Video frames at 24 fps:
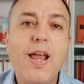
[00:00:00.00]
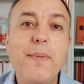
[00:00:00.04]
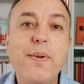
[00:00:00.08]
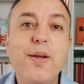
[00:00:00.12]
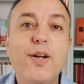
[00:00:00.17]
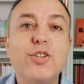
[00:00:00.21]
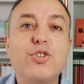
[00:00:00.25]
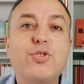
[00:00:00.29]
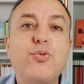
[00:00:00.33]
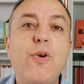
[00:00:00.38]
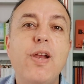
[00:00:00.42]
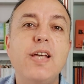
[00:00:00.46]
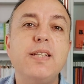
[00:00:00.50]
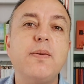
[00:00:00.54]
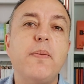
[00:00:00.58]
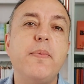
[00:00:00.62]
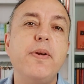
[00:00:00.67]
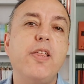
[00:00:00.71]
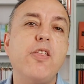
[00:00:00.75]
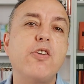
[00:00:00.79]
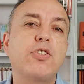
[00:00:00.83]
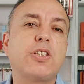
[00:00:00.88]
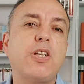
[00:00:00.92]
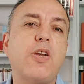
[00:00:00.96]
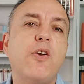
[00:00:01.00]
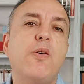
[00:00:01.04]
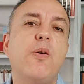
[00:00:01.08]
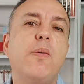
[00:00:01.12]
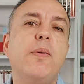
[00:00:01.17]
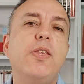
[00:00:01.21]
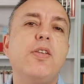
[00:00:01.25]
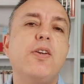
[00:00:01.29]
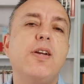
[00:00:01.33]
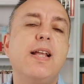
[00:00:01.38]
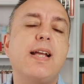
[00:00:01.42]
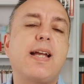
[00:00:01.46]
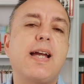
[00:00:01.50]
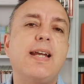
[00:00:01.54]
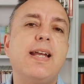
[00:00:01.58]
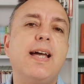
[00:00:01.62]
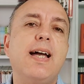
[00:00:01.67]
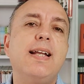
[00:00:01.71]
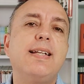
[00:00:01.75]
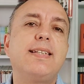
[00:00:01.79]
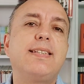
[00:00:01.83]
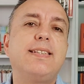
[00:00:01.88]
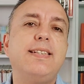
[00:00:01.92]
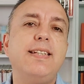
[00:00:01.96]
Hola amigos culés, bienvenidos a un nuevo vídeo en el
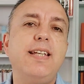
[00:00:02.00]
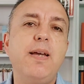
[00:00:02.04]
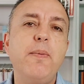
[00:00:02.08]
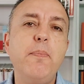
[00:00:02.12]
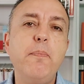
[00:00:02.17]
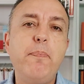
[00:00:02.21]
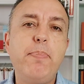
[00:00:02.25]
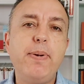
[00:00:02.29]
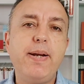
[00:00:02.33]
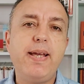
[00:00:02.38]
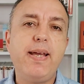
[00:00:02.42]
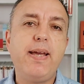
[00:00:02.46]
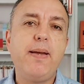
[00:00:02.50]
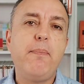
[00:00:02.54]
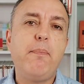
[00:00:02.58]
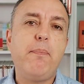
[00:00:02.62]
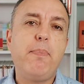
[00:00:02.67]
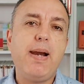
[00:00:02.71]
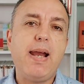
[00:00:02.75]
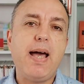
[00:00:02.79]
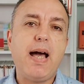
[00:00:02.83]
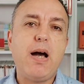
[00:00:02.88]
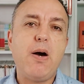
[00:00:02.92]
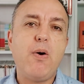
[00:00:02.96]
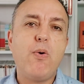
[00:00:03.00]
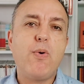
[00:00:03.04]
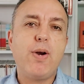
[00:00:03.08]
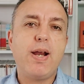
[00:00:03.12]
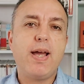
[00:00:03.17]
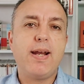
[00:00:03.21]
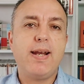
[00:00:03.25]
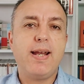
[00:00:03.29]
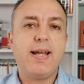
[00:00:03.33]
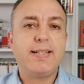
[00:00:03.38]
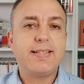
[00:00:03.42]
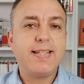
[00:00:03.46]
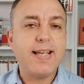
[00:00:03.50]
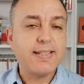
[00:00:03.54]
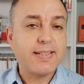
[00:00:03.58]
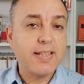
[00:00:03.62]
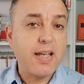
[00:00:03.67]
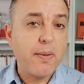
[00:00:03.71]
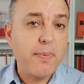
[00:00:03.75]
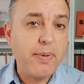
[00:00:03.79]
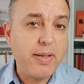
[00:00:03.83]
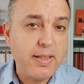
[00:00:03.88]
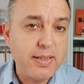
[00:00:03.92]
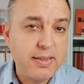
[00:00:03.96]
canal, siempre Blaugrana. Ya
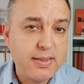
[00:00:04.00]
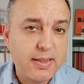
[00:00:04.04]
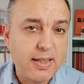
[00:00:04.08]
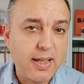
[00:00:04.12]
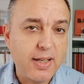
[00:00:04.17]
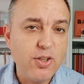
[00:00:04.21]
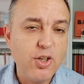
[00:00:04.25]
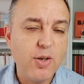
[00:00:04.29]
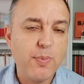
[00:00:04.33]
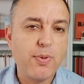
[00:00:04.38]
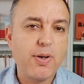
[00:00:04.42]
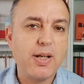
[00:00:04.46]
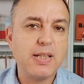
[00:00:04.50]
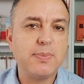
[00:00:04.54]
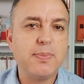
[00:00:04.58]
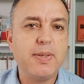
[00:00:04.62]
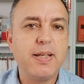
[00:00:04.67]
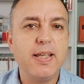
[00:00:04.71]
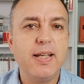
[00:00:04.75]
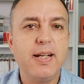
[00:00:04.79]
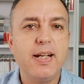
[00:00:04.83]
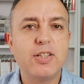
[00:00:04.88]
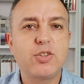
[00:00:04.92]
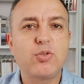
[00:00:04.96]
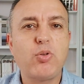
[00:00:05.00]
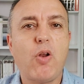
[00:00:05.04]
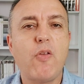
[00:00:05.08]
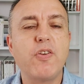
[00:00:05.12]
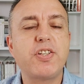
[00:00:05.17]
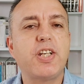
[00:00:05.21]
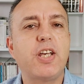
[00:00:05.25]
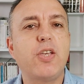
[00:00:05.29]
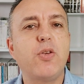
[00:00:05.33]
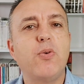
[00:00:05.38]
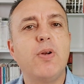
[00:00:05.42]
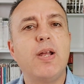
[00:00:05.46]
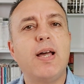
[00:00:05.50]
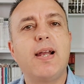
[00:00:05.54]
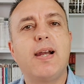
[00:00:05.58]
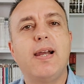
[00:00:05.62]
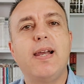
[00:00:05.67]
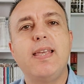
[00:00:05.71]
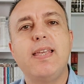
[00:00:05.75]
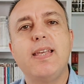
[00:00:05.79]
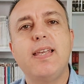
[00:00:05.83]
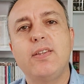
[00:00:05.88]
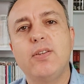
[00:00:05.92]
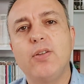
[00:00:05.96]
sabéis que yo por las mañanas suelo desayunar
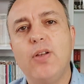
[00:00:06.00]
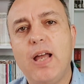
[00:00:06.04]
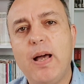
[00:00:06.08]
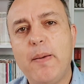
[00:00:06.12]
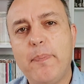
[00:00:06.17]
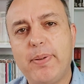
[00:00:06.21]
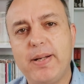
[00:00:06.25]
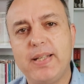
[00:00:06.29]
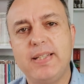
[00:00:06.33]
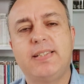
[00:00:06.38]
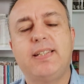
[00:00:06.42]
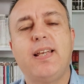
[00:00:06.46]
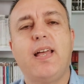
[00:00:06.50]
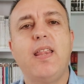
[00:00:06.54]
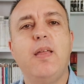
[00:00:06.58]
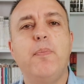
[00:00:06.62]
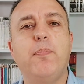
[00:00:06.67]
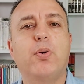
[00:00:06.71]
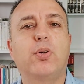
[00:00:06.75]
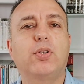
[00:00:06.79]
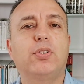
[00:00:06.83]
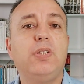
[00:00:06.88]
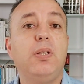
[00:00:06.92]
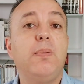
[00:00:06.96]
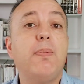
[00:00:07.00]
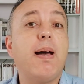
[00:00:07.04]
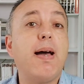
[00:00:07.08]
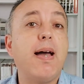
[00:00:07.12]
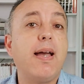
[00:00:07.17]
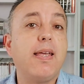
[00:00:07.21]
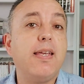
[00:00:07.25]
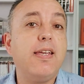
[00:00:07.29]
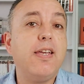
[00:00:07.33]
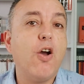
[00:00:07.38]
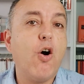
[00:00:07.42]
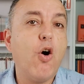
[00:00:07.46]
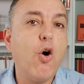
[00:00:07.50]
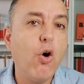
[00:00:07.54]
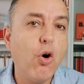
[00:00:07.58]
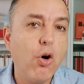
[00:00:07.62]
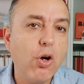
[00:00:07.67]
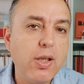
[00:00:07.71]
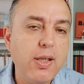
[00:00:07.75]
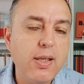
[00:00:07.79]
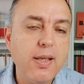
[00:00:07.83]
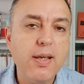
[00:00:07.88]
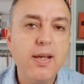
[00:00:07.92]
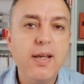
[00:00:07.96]
leyendo la prensa deportiva y
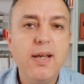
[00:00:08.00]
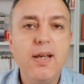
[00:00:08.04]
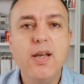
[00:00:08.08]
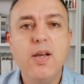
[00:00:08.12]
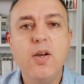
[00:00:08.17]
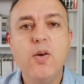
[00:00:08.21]
hoy,